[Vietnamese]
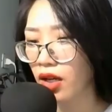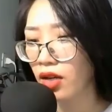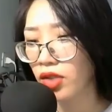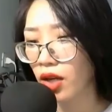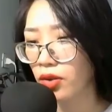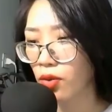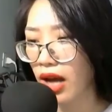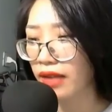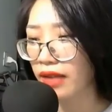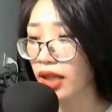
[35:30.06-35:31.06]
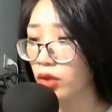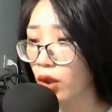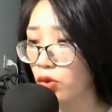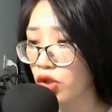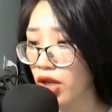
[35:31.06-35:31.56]
Cho dù là thánh
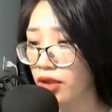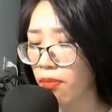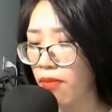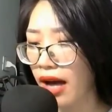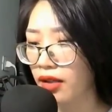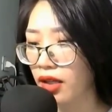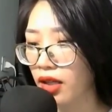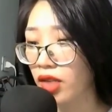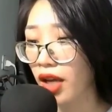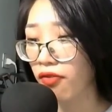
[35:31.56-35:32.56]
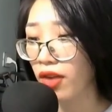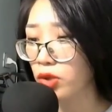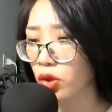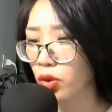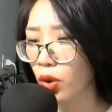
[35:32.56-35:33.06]
tộc trên cấp 3 thì pháp
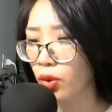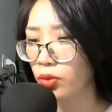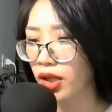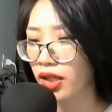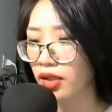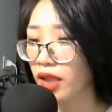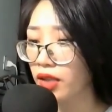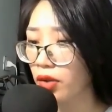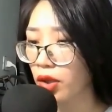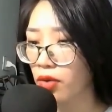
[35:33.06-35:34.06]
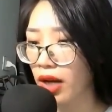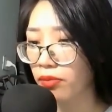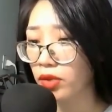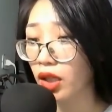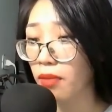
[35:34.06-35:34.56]
sư hồn, thì ta nhiều
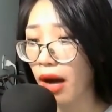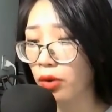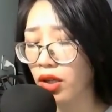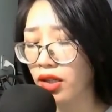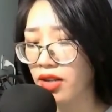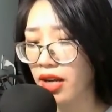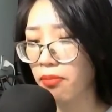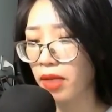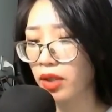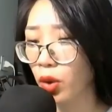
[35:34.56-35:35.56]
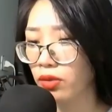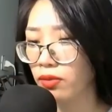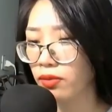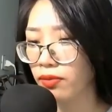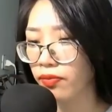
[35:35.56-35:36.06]
lắm tự bảo thần niệm mà thôi.
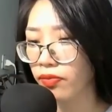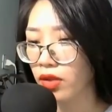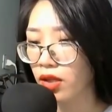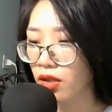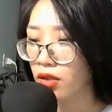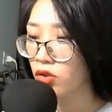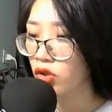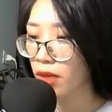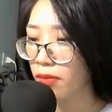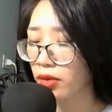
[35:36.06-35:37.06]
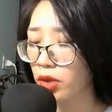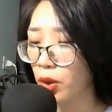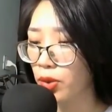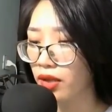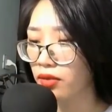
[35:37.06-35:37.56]
Trên mặt tiểu
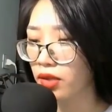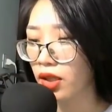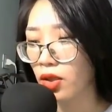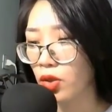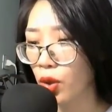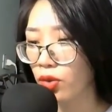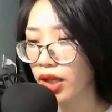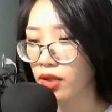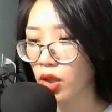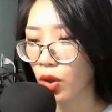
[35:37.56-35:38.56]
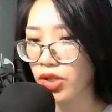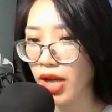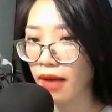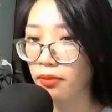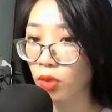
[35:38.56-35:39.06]
nhân, đột nhiên lộ
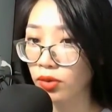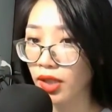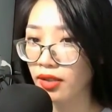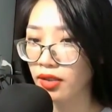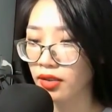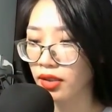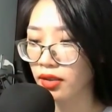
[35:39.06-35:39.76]
ra một tia cười.